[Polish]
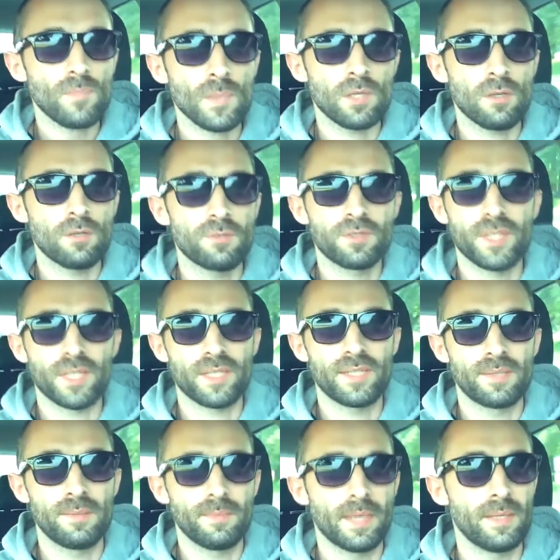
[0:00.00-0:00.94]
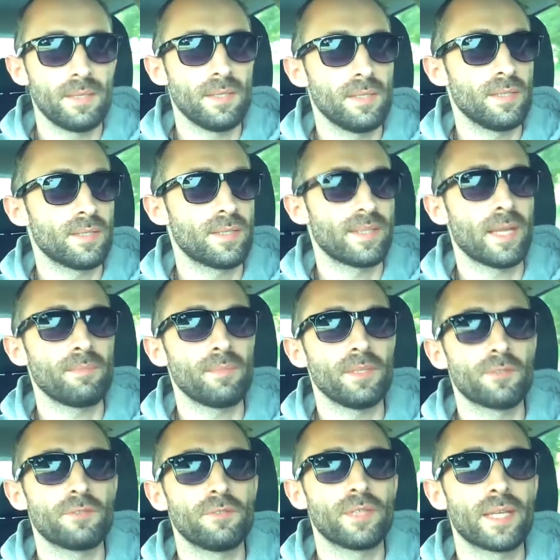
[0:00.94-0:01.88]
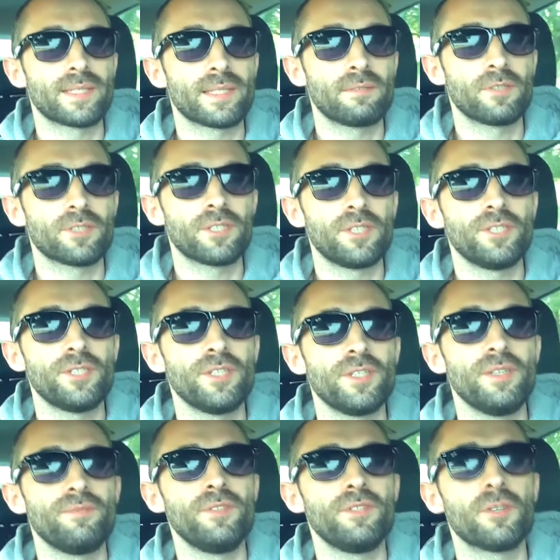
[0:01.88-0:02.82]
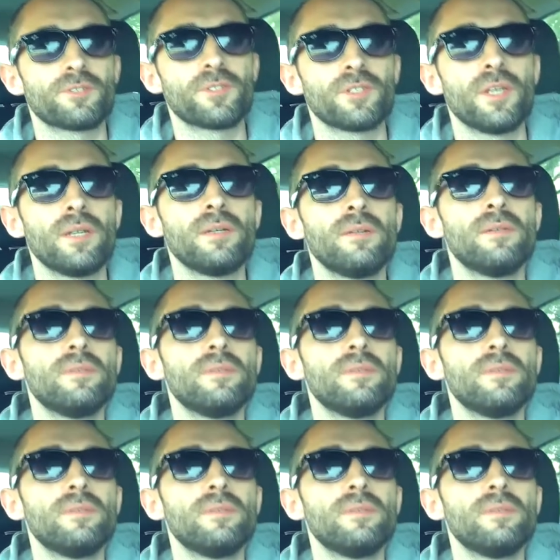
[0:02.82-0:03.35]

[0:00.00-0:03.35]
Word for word: Tylko to jest takie znamie na całe szczęście niewidoczne.